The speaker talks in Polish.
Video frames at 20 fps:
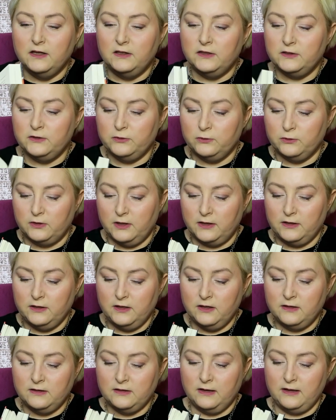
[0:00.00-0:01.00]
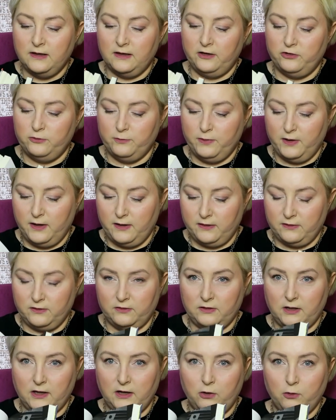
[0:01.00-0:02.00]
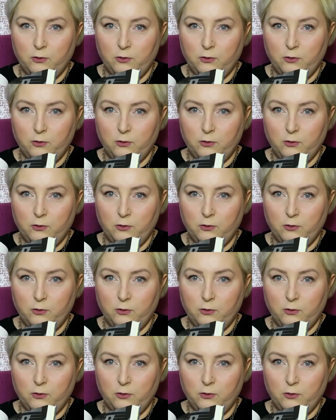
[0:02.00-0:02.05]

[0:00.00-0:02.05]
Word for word: Jest tutaj jedna jakaś bardzo taka